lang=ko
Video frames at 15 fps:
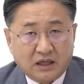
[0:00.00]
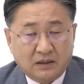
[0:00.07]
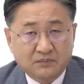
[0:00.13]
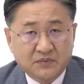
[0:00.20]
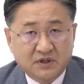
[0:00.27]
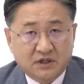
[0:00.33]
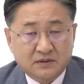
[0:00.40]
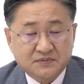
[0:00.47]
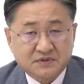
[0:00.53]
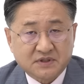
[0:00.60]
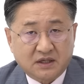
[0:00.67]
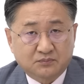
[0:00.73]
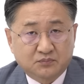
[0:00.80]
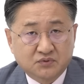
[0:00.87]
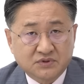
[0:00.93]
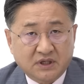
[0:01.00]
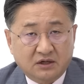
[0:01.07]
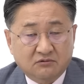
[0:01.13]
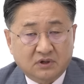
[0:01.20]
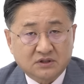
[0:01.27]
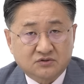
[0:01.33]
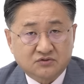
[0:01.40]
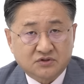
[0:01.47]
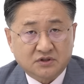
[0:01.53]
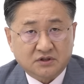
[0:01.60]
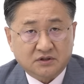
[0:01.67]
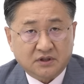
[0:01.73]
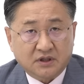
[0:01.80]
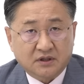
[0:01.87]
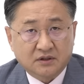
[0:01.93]
한미연합사 부사령관
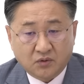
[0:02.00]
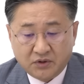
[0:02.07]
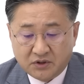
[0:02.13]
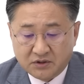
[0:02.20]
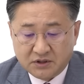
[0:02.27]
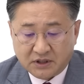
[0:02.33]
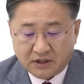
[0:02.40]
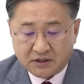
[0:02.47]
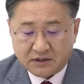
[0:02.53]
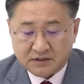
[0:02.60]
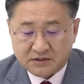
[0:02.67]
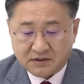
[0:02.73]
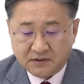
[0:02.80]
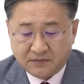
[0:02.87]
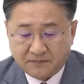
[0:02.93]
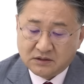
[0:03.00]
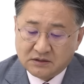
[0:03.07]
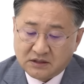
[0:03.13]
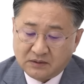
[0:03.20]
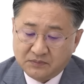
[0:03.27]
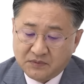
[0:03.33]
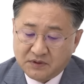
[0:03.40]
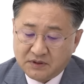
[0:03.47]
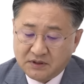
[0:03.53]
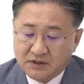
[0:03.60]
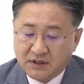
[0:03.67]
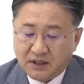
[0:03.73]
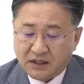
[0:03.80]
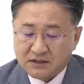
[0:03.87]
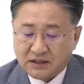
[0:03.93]
출신인데 또 이런 이야기를 했어요. 저는 참
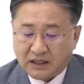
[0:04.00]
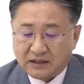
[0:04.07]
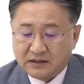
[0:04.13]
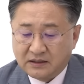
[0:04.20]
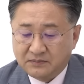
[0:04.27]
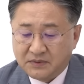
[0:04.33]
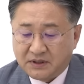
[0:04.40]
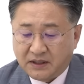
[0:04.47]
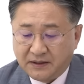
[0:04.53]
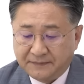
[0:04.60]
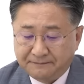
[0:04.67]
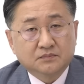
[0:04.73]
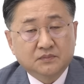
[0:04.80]
이해가 잘 안 됩니다.